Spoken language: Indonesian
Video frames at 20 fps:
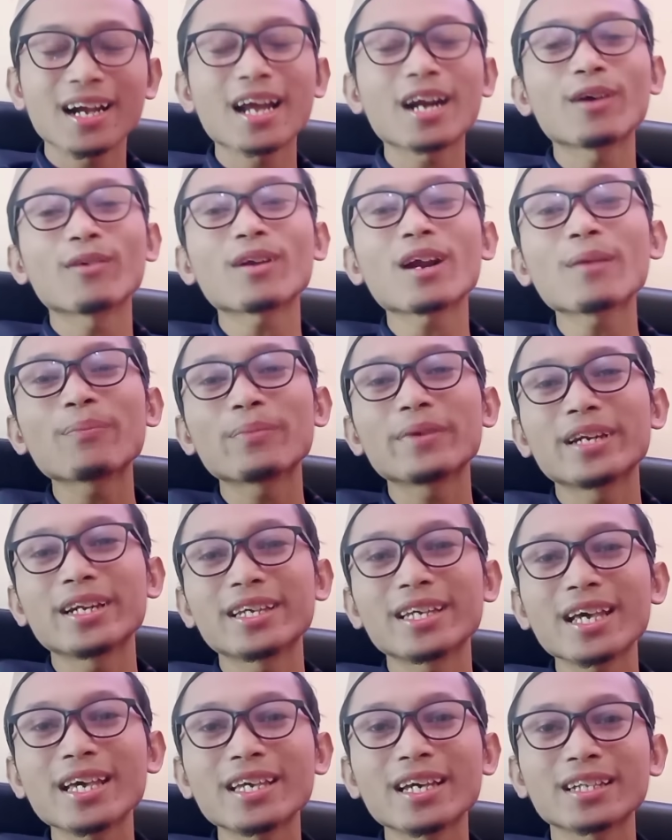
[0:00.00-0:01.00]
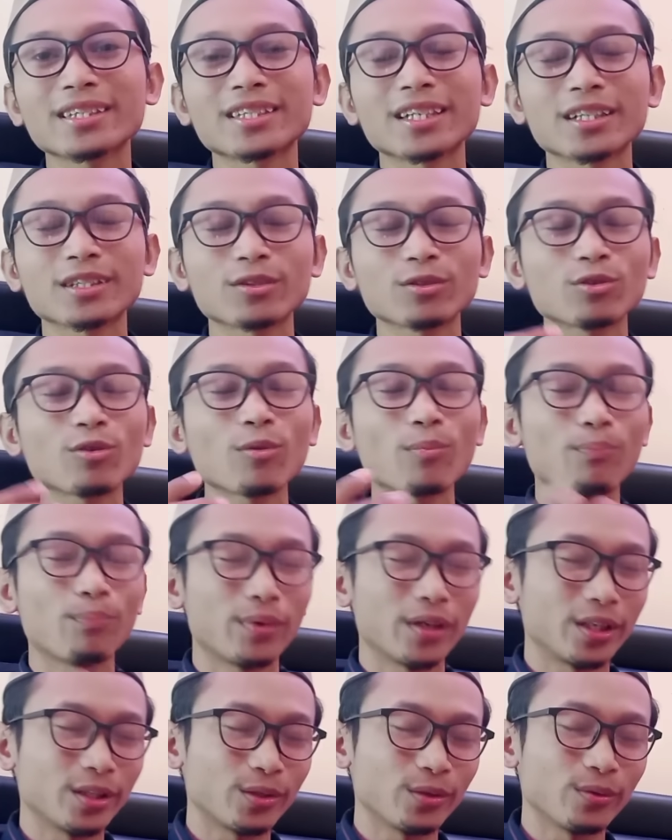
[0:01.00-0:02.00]
kan orang pilihnya yang
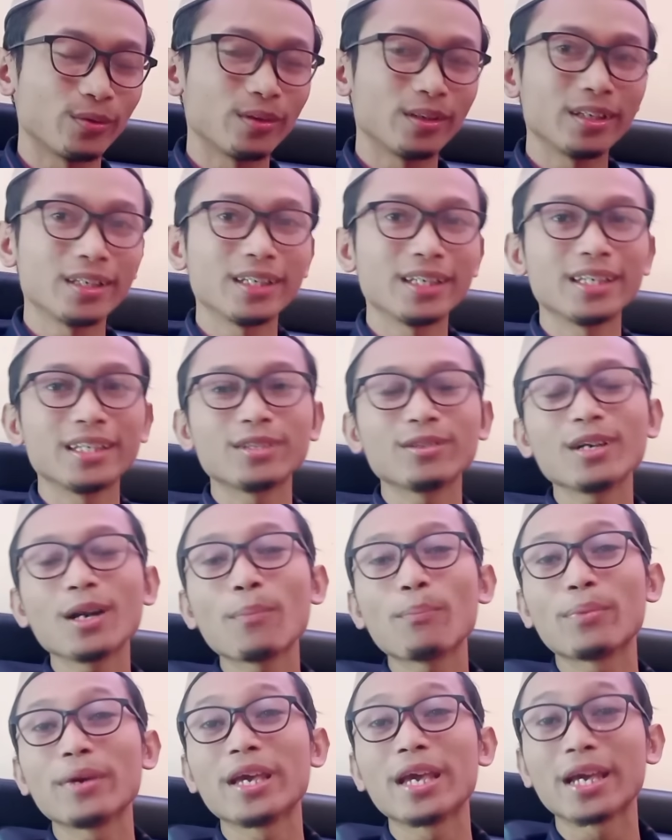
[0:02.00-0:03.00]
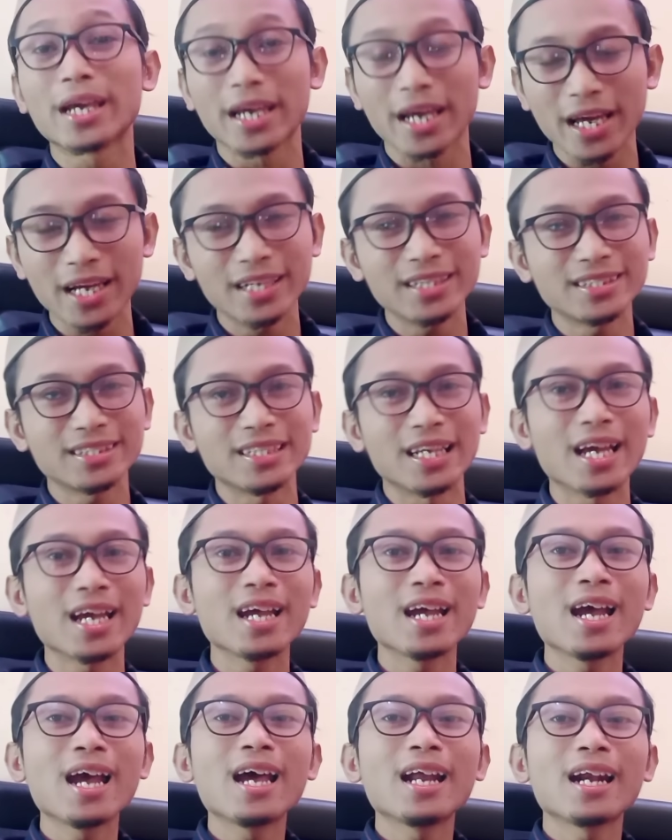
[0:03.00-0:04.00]
tertutup begitu. Itu lebih higienis ya.